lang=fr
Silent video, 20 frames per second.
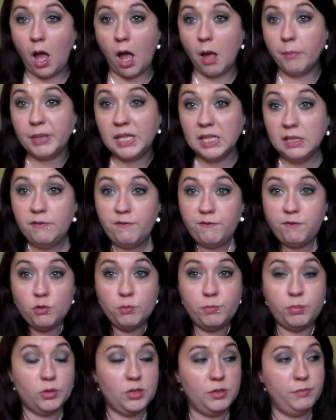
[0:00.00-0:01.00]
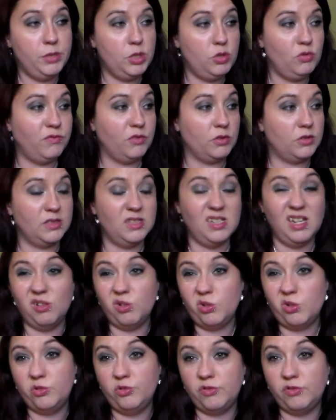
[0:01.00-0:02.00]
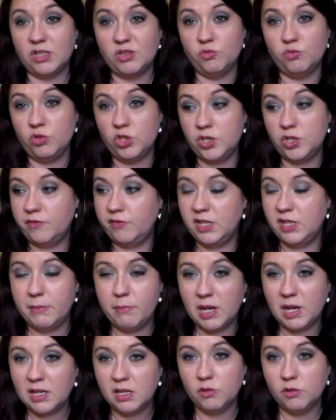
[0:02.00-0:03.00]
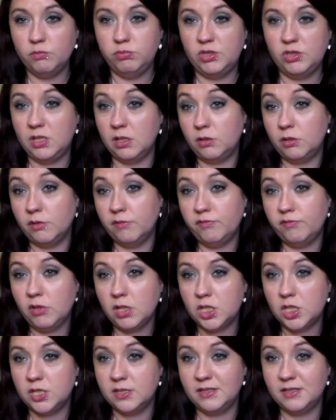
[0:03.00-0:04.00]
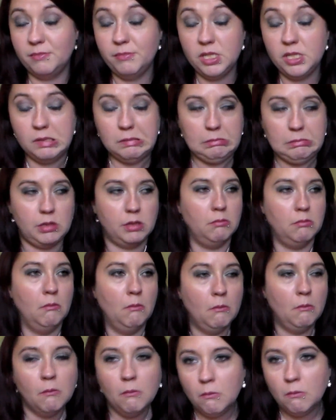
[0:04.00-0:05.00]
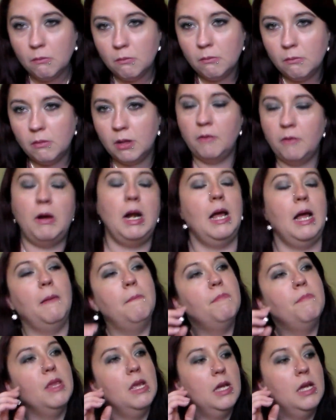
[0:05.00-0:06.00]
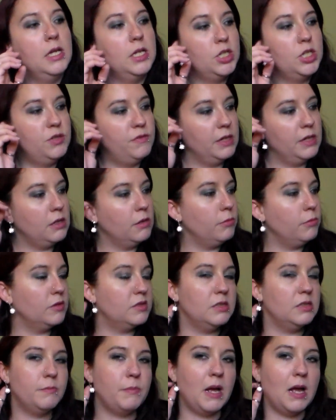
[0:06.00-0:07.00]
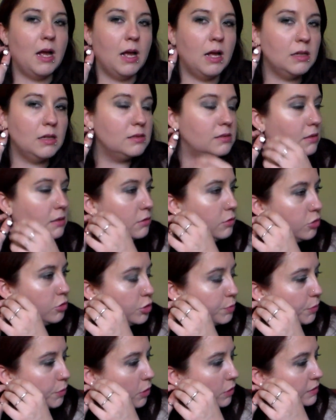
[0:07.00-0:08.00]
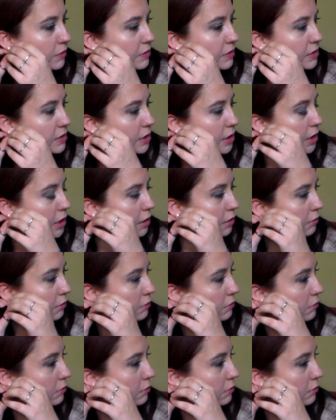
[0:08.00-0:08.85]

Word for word: un prix de fou pour des bijoux fantaisie alors que de toute façon, je vais les baquer au bout de quelques fois que je les ai mis, donc... Voilà. Je vais commencer par celle que je porte ici.